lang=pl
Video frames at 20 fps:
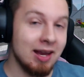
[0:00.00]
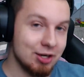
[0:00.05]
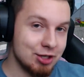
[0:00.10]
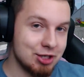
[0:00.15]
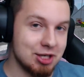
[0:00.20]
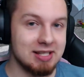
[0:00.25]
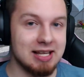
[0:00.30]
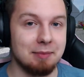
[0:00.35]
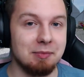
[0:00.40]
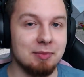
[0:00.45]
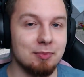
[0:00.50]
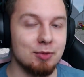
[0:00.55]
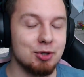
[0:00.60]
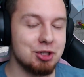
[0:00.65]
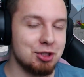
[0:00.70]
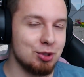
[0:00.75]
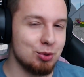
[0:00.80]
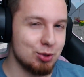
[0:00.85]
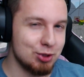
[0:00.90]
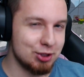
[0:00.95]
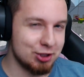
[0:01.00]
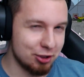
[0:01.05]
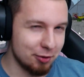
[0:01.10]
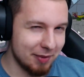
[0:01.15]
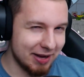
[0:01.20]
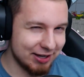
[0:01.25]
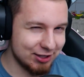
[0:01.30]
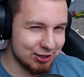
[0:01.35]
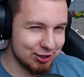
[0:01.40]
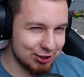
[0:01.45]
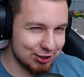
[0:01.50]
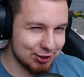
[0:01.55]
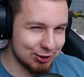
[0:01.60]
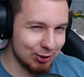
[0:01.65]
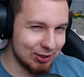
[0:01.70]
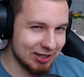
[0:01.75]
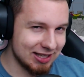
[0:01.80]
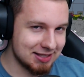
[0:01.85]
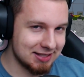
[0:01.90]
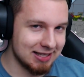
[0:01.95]
że sami możecie już zobaczyć
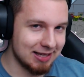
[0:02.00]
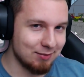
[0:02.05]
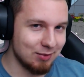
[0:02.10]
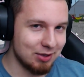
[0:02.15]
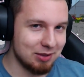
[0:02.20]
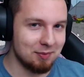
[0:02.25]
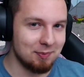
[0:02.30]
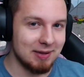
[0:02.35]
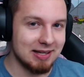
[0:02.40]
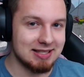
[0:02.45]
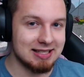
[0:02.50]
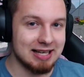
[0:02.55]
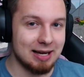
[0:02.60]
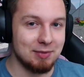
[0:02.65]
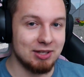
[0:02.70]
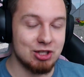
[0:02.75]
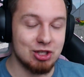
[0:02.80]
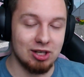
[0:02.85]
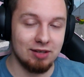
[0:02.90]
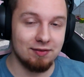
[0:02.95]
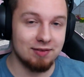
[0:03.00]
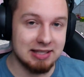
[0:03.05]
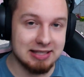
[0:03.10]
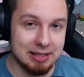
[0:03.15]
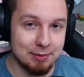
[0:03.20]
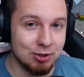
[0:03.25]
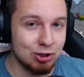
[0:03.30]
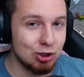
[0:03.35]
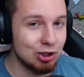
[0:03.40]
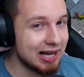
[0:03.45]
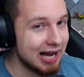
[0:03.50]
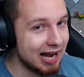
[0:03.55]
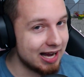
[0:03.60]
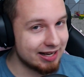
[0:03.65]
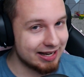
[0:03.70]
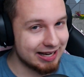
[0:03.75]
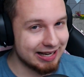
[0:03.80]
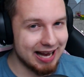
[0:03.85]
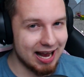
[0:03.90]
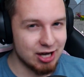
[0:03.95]
co jest za moimi plecami, czyli wracamy do
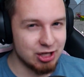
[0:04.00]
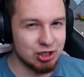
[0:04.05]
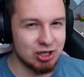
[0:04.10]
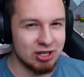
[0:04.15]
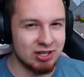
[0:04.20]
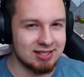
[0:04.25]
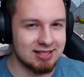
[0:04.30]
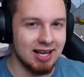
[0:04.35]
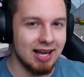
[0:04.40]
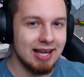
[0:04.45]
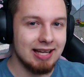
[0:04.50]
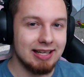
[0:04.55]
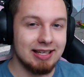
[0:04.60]
Car Crashers,